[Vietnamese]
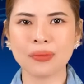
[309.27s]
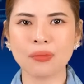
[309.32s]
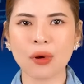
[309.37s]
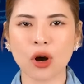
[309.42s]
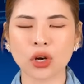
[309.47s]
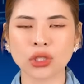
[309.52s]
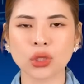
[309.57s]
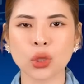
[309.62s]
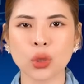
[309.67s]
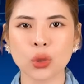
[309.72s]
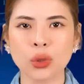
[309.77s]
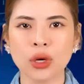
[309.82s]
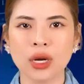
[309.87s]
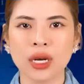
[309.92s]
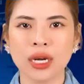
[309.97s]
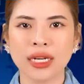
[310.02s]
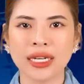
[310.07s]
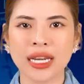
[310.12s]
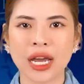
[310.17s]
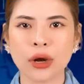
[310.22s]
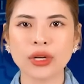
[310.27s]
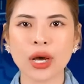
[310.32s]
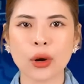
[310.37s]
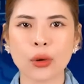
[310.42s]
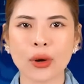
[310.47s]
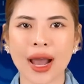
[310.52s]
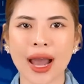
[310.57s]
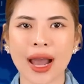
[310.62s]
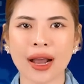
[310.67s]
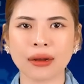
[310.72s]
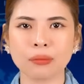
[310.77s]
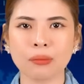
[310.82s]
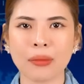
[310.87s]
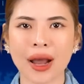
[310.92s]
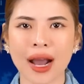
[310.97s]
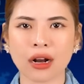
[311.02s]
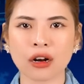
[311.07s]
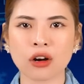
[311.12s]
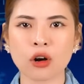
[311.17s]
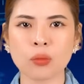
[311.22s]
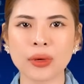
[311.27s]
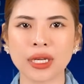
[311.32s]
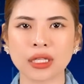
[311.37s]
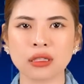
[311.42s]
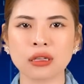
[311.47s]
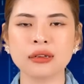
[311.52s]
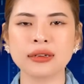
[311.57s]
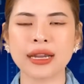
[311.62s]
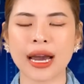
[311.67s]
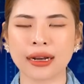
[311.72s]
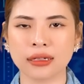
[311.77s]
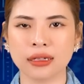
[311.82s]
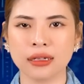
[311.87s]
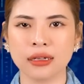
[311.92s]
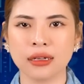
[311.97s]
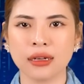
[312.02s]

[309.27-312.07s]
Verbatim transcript: bị bỏ tù nếu đầu hàng mà không bị thương nặng.